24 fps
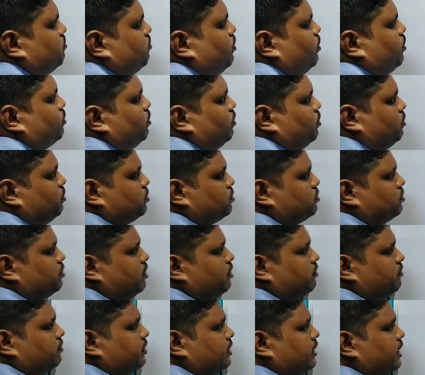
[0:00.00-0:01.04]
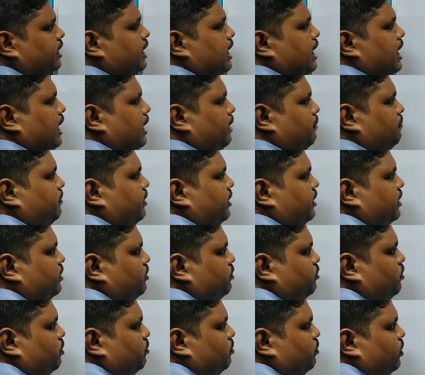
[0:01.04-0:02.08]
বর্গ করতে হবে আমরা
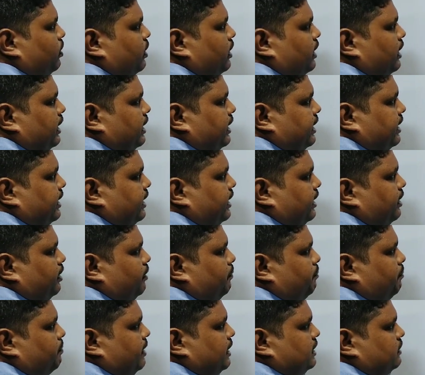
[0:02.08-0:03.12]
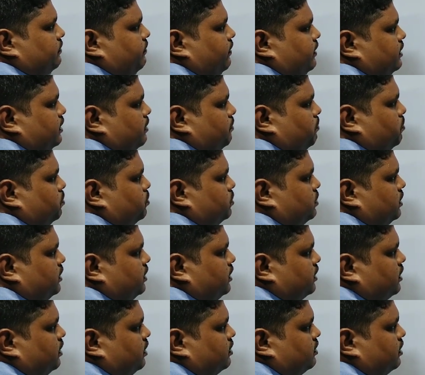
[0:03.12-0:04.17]
কি করব এখানে পাঁচ পাঁচা
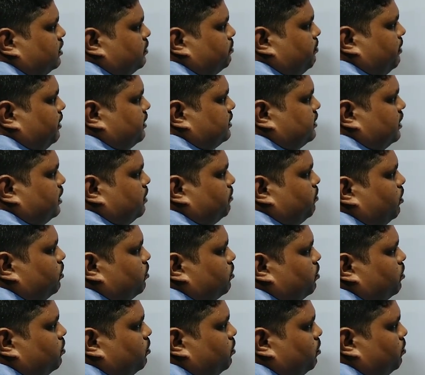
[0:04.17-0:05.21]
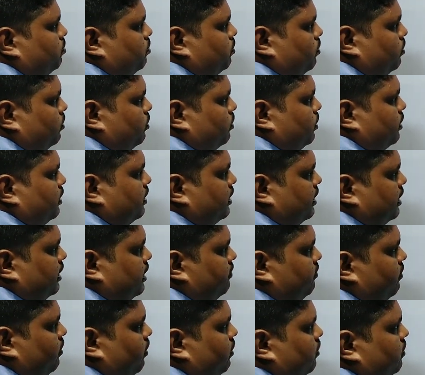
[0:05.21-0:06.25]
পঁচিশ অর্থাৎ পাঁচের বর্গ করবো
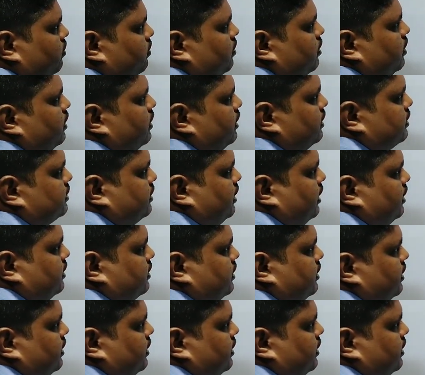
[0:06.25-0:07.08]
এবং সাত